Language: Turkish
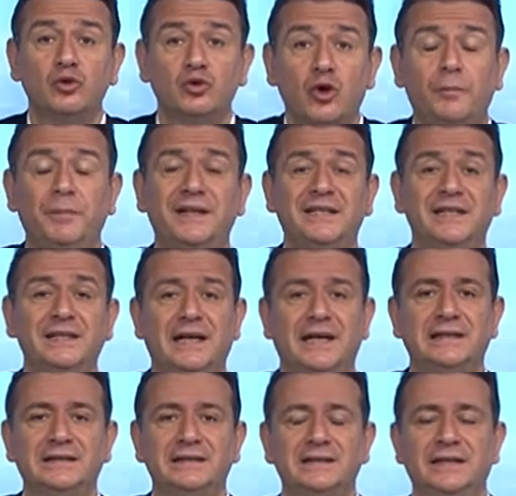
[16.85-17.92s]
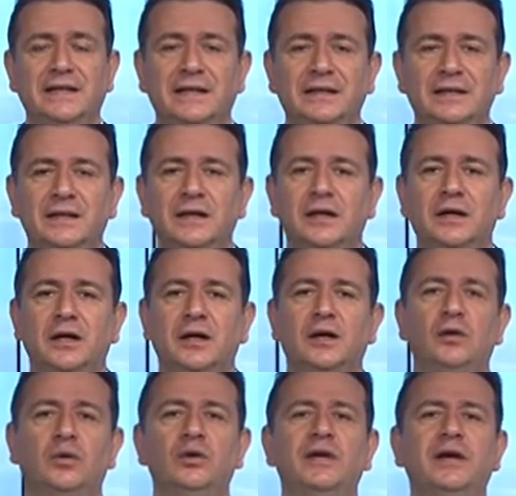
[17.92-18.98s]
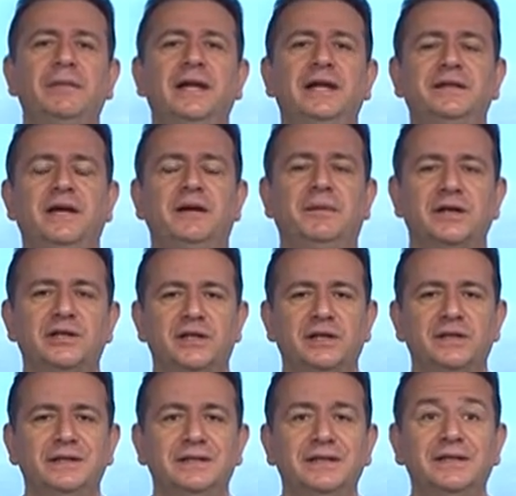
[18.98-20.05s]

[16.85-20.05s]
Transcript: Bu sohbetin ardından Ünye Belediye Başkanı'ydı.